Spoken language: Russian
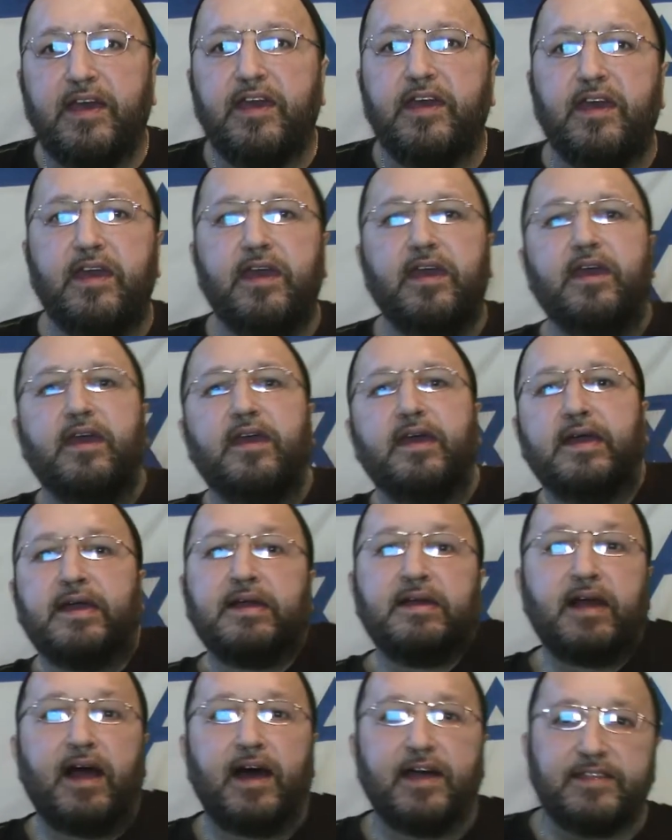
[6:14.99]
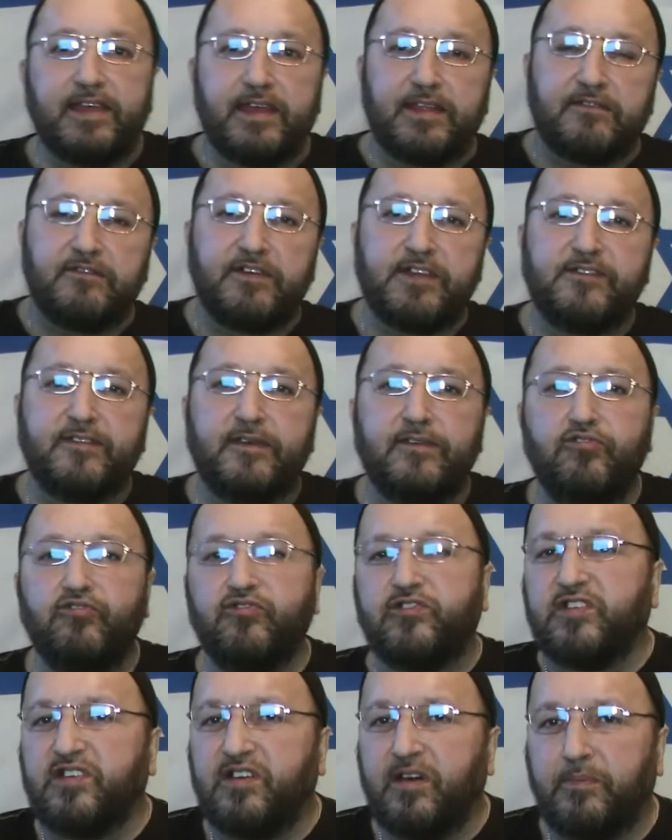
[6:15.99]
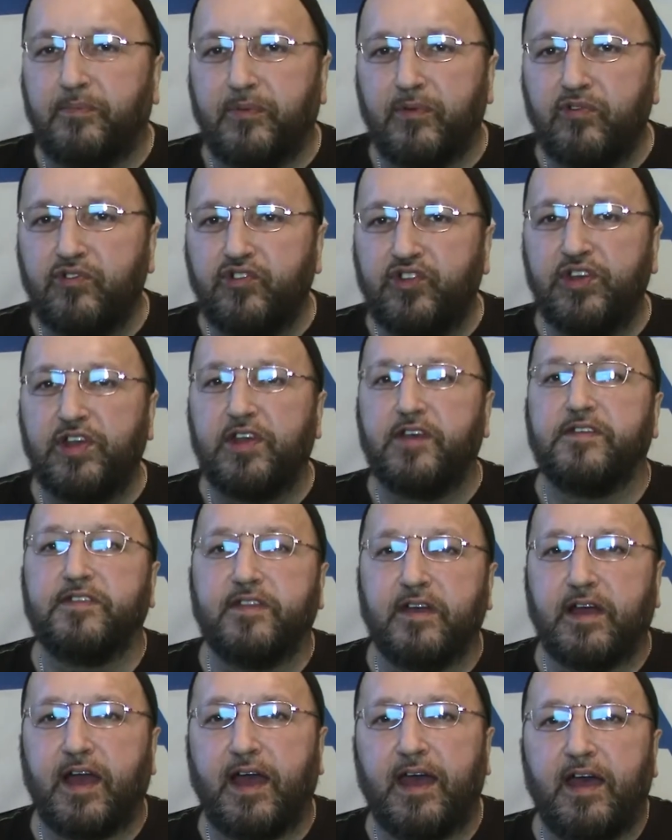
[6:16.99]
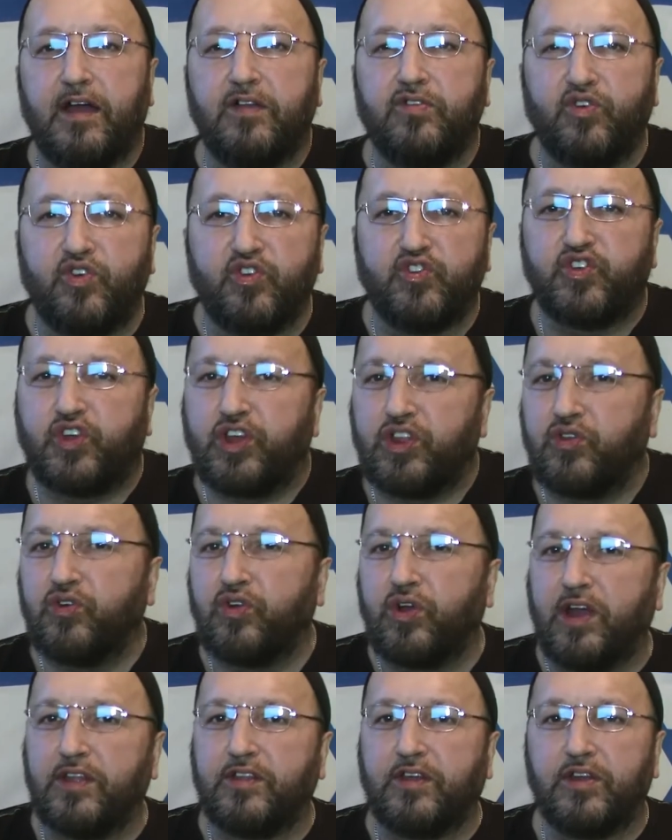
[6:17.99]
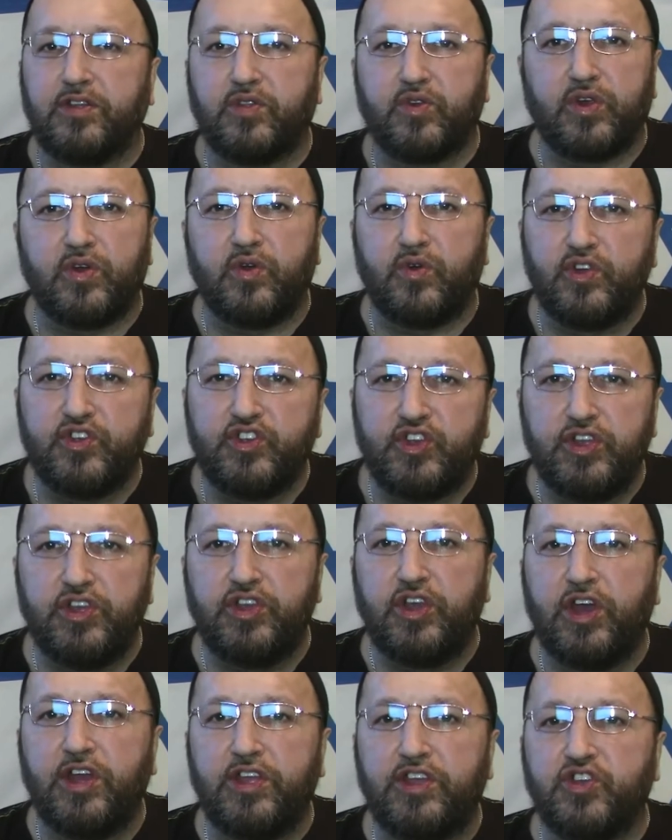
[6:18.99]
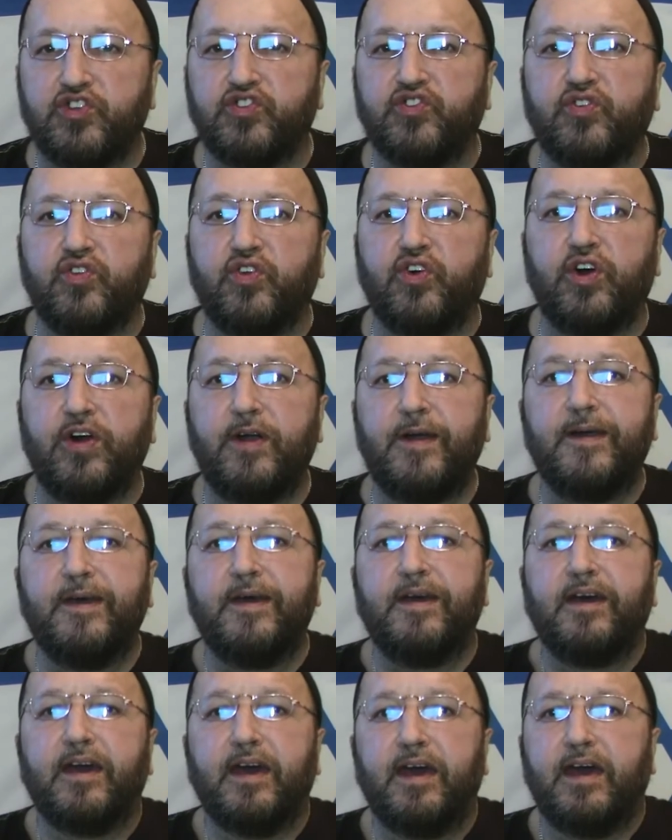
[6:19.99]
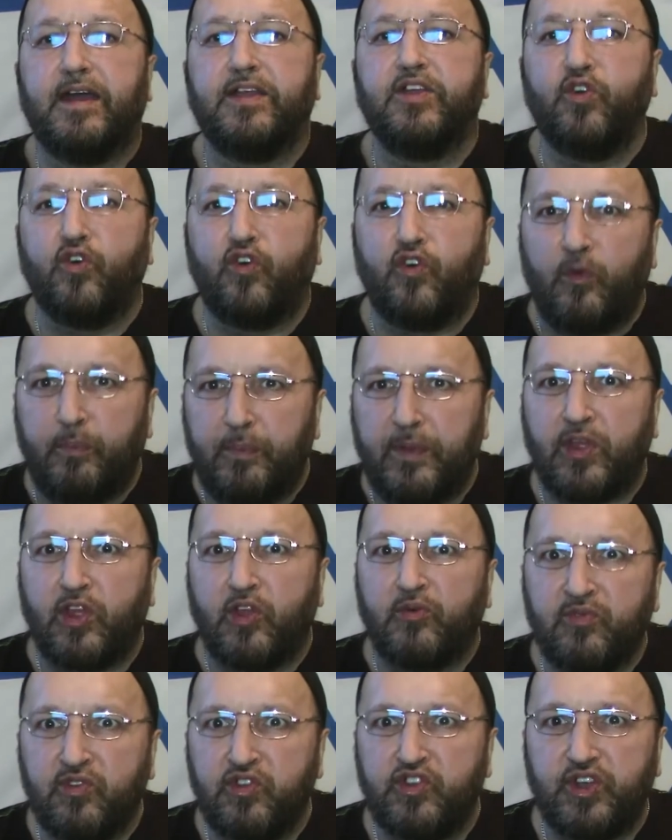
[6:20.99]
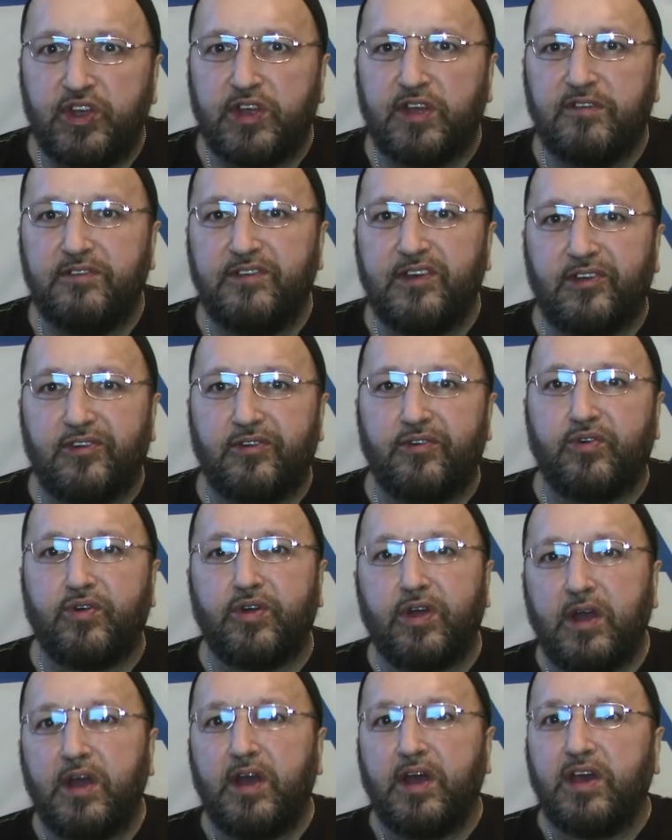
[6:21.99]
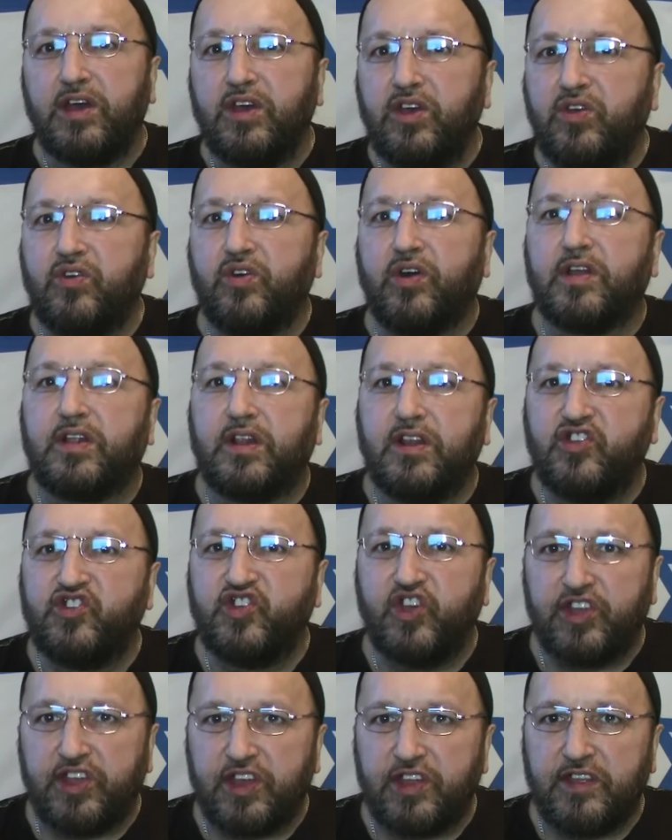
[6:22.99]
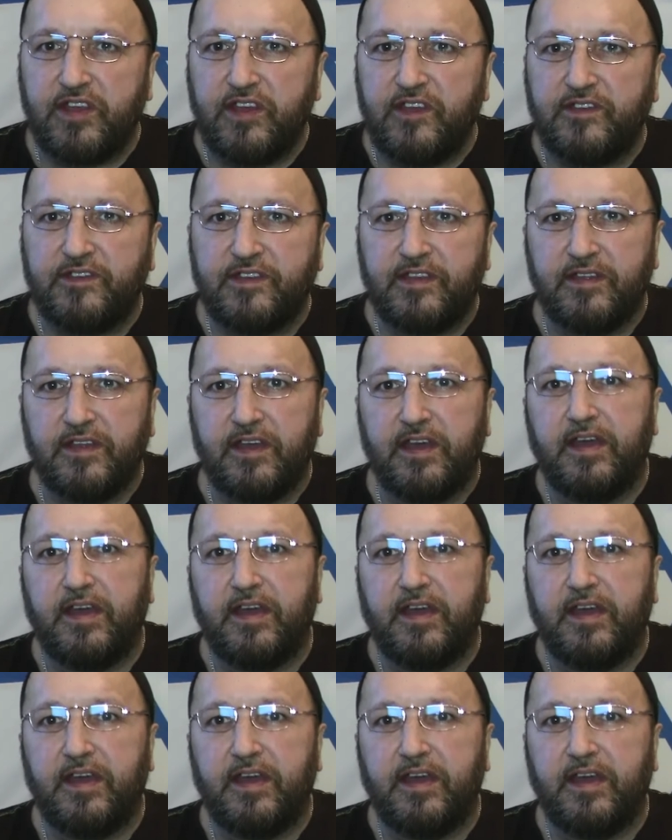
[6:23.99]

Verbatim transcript: и от этого союза получилась такая ложь, которая, от которой очень тяжело э, неопытному человеку ее отличить от истины.